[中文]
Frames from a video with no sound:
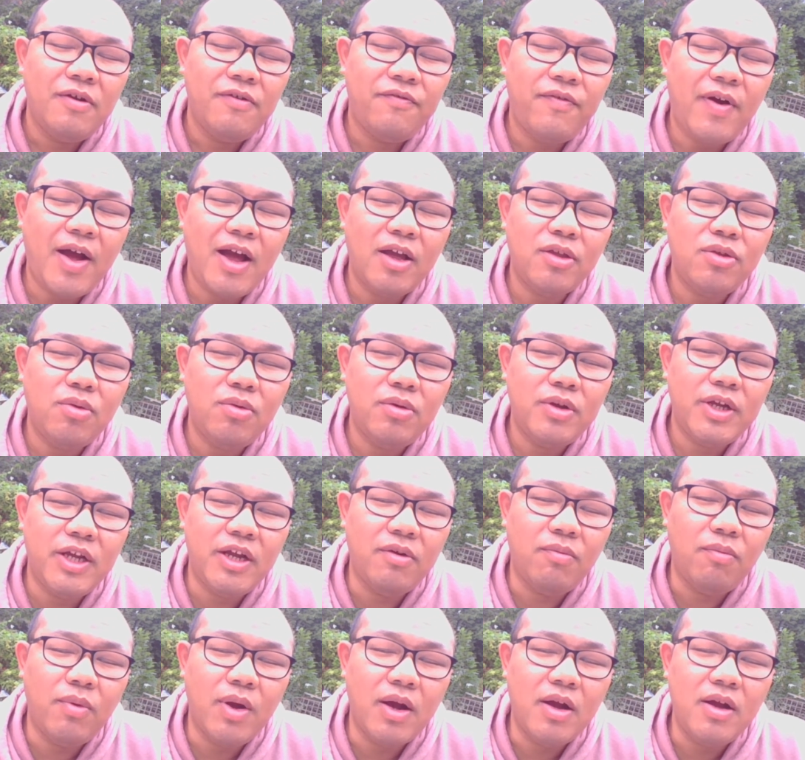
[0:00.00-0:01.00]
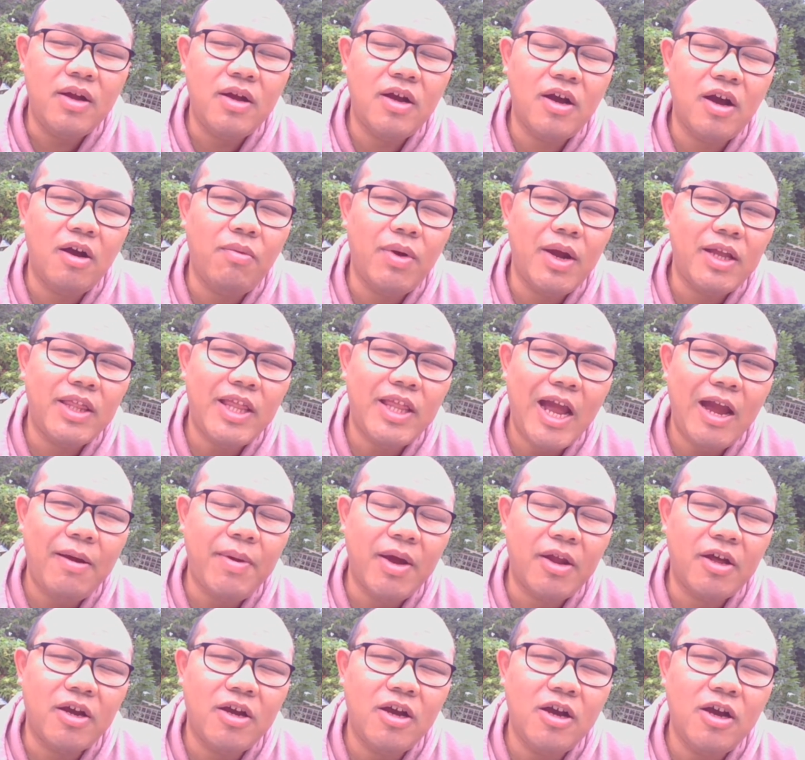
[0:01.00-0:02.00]
发动以文革为代
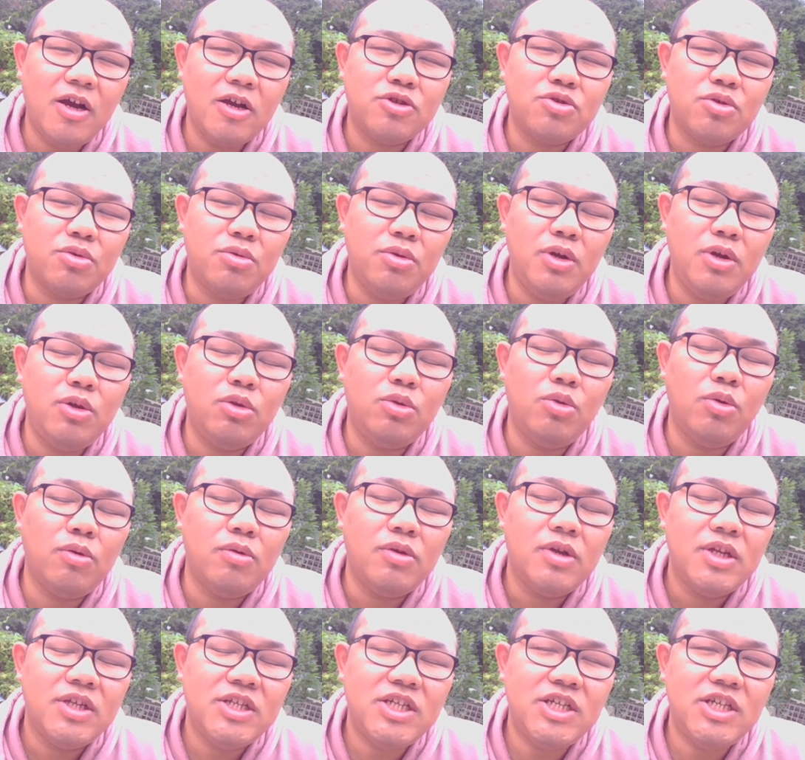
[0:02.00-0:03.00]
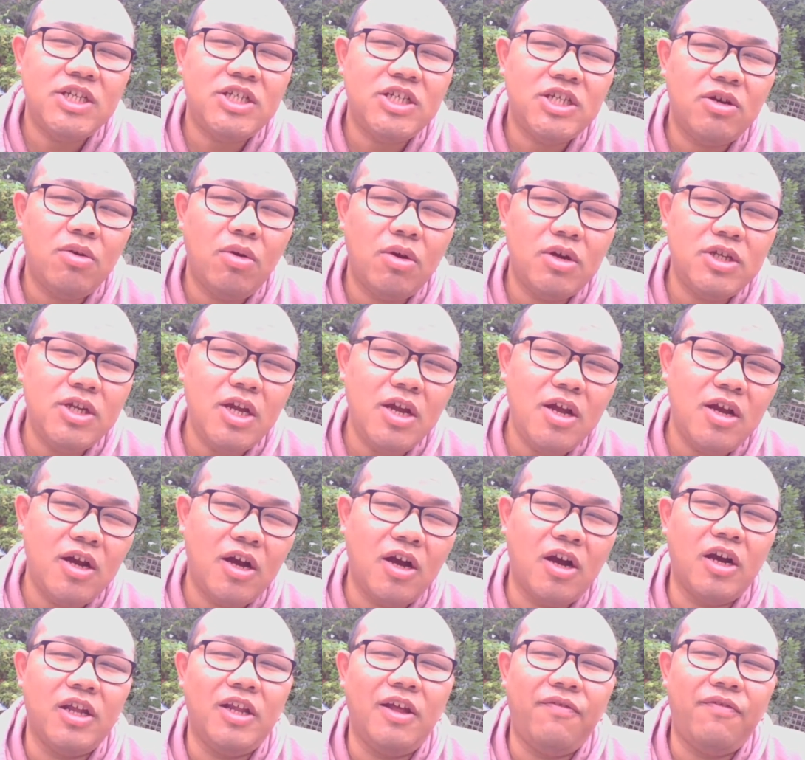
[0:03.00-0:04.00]
表的各种运动，进行过任
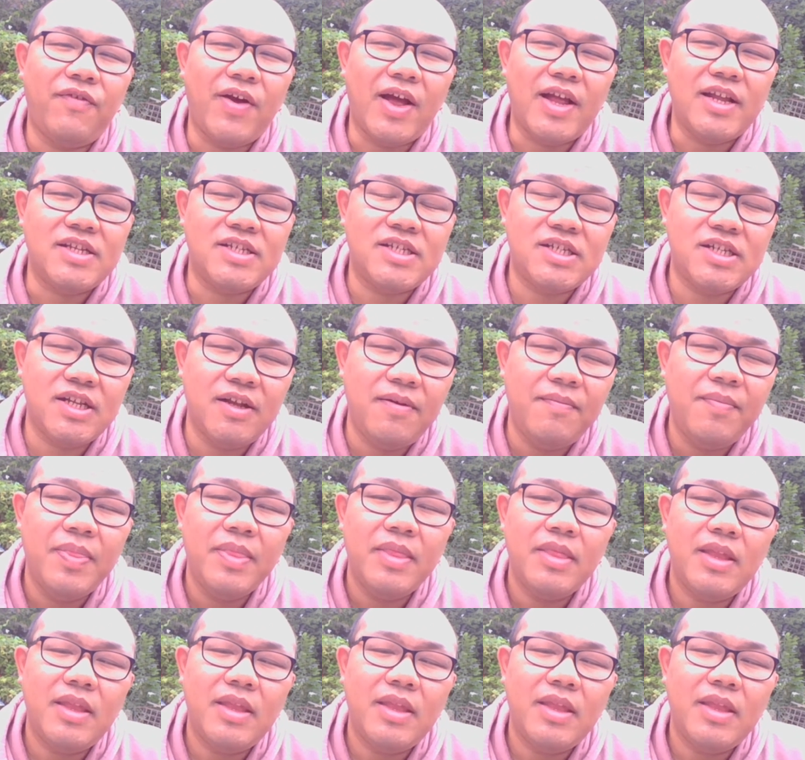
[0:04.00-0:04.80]
何的反思，